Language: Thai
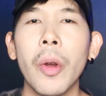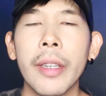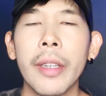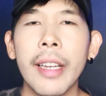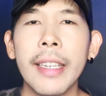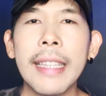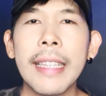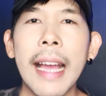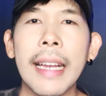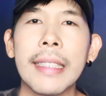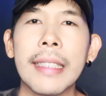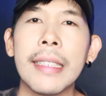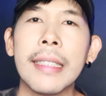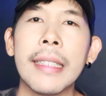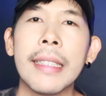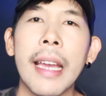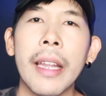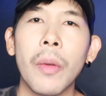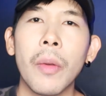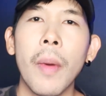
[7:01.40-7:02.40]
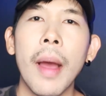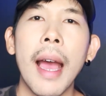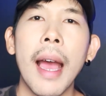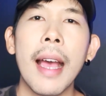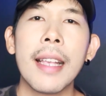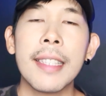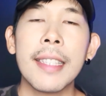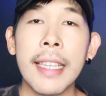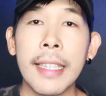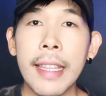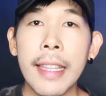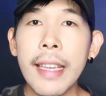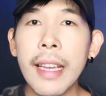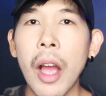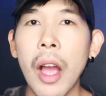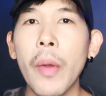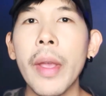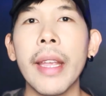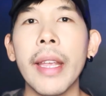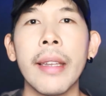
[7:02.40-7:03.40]
คนก็ต่างยืนยันว่า สิ่งที่
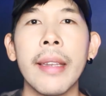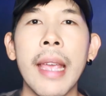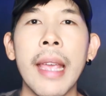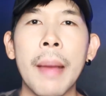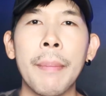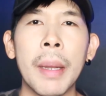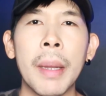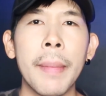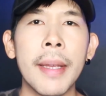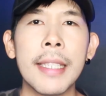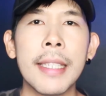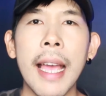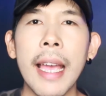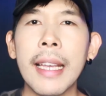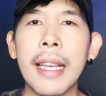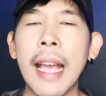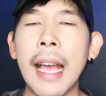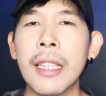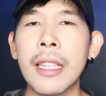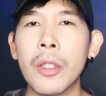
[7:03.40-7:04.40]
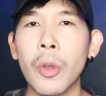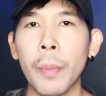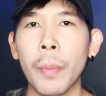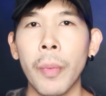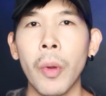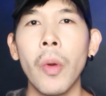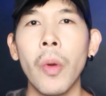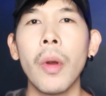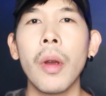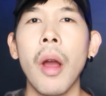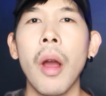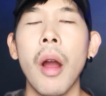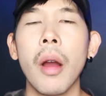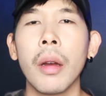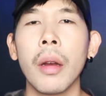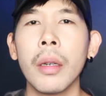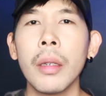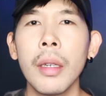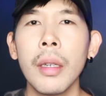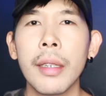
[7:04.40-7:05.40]
เขาเห็นเนี่ยมันไม่ใช่การจุดพลุของ